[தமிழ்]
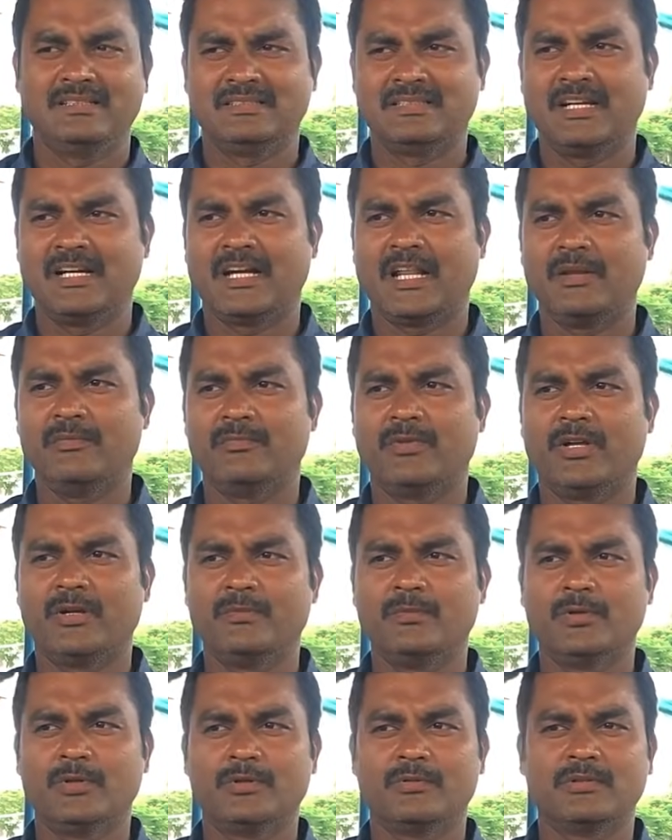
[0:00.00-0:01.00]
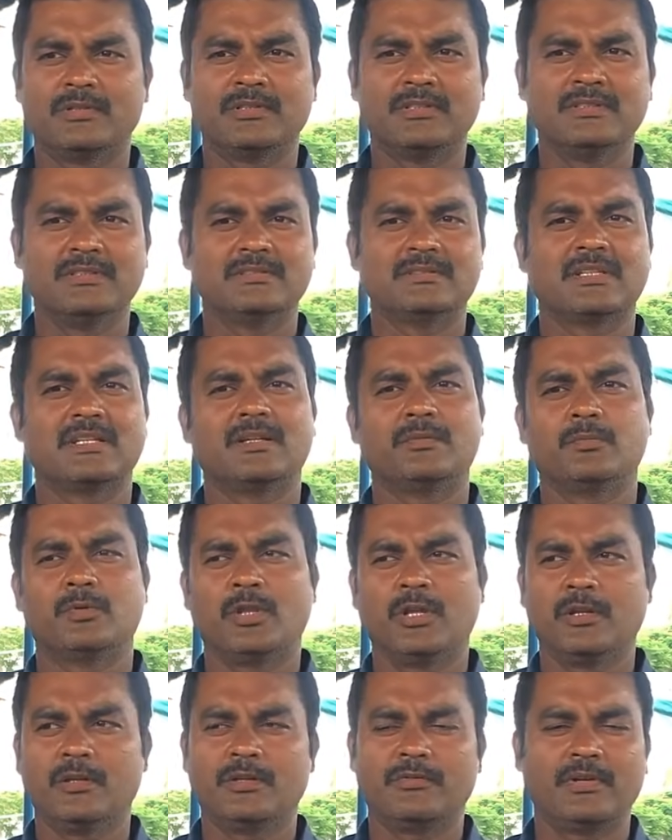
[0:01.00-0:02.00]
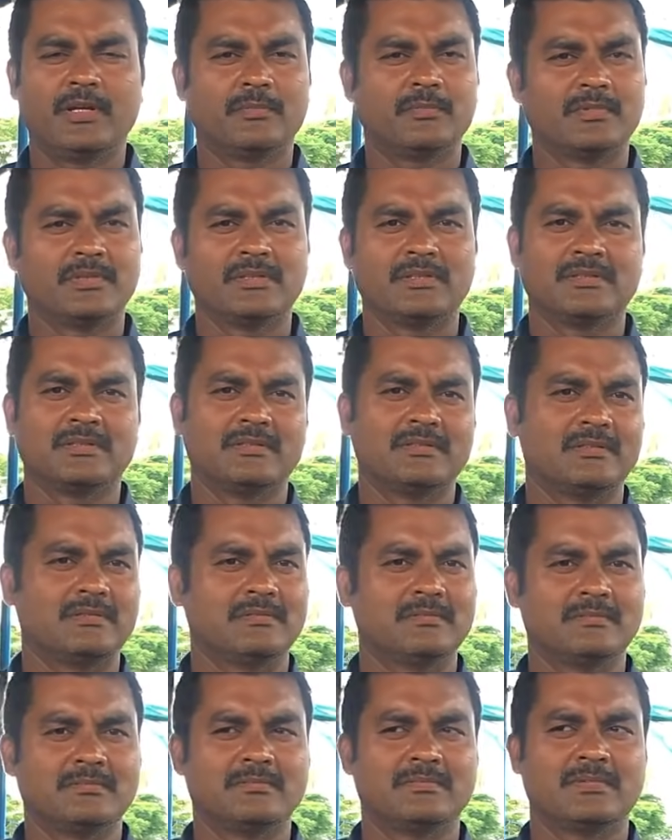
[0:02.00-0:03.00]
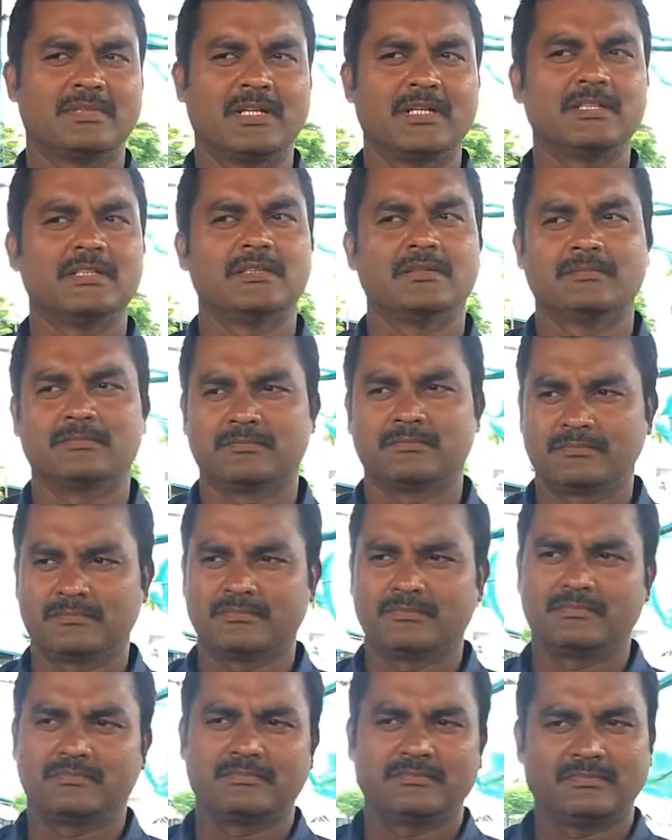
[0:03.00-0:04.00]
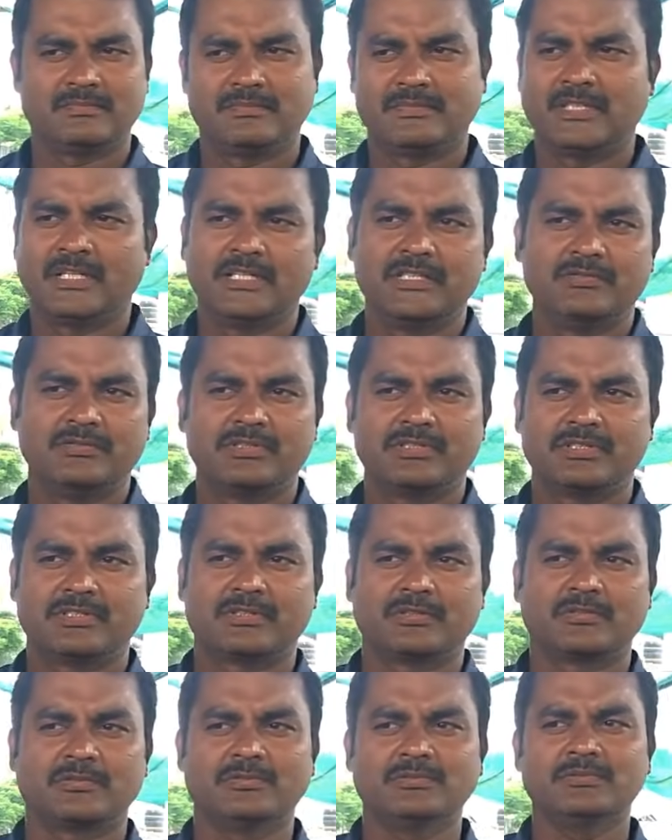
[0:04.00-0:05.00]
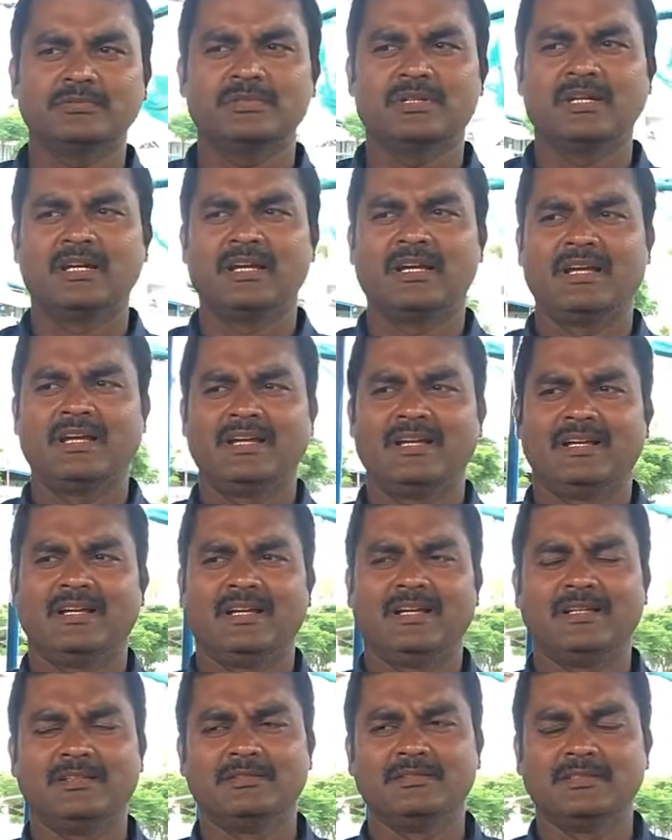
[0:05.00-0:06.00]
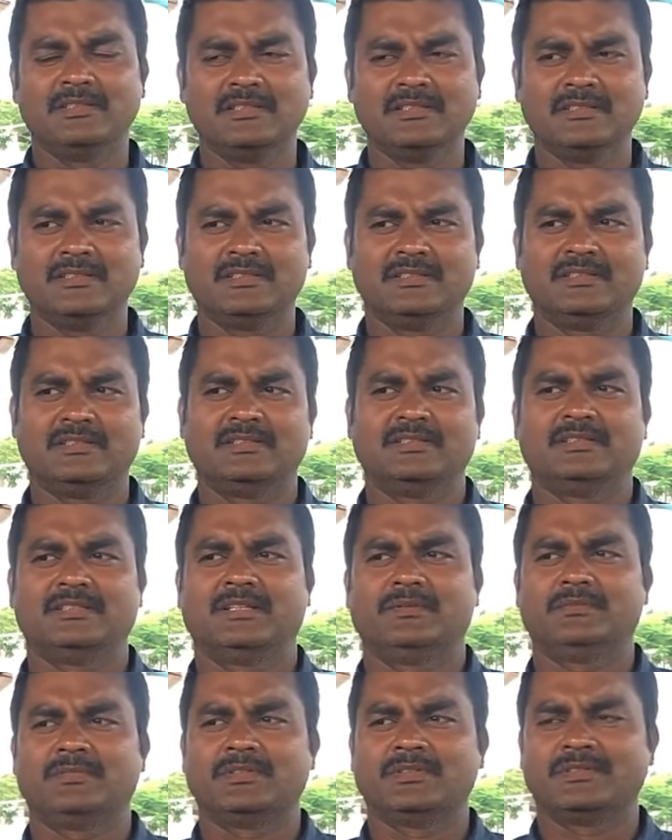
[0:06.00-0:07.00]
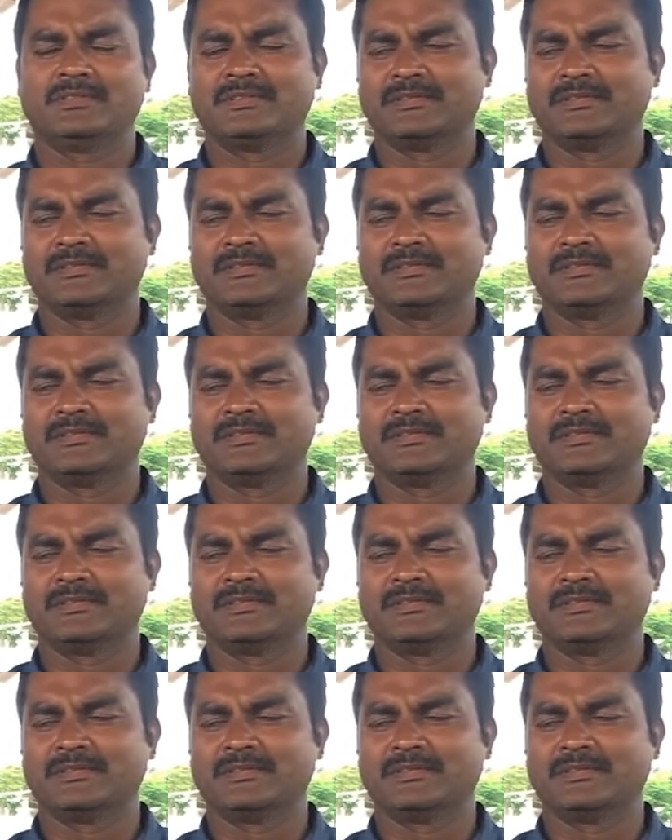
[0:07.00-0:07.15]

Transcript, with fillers: சில டைம் வரும்போது வந்து சில முதலுதவி நம்ம தெரிஞ்சு தெரிஞ்சு வச்சிட்ருக்கோம் அது வந்து நம்ம